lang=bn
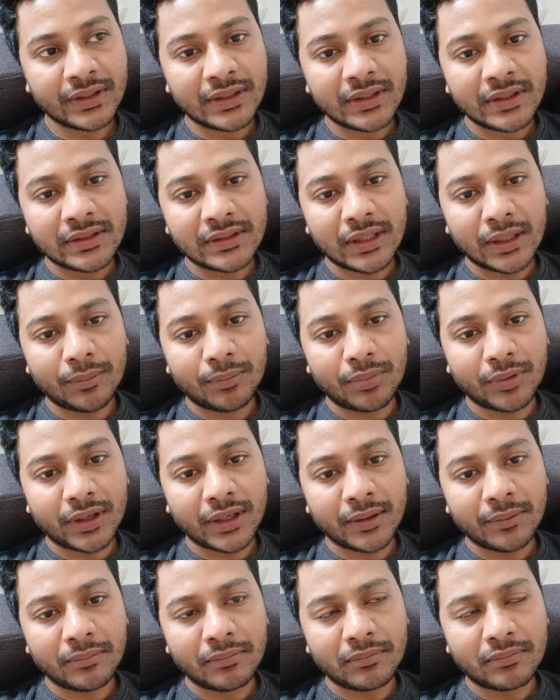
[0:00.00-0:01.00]
তারপরে
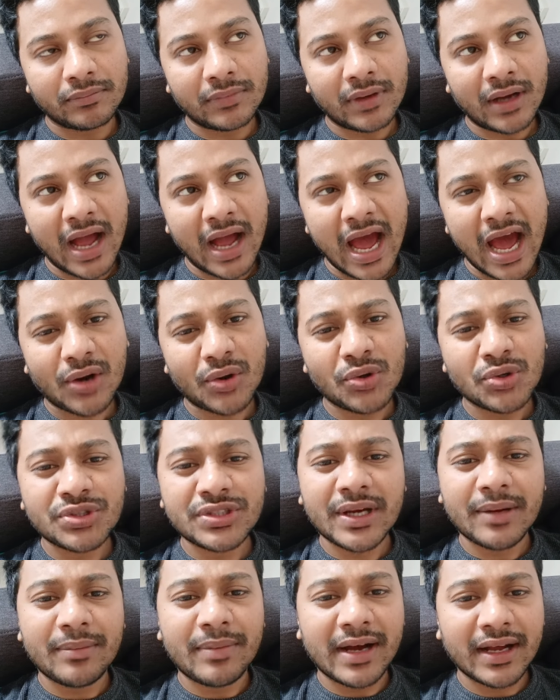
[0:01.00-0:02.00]
আরও
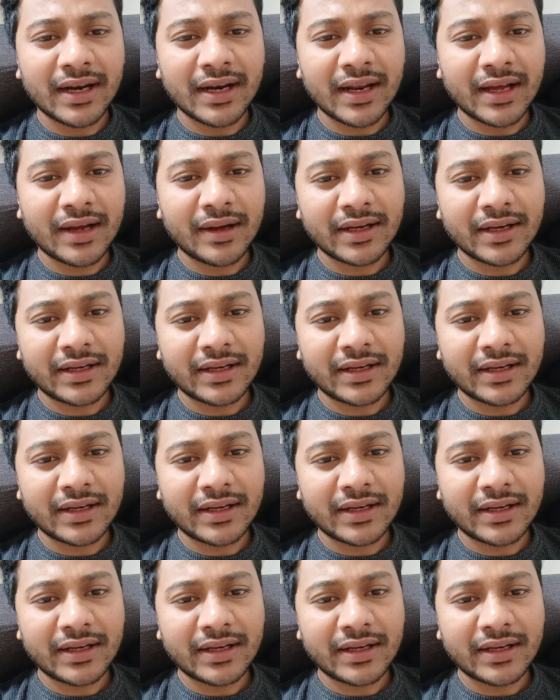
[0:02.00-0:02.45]
যা বাংলা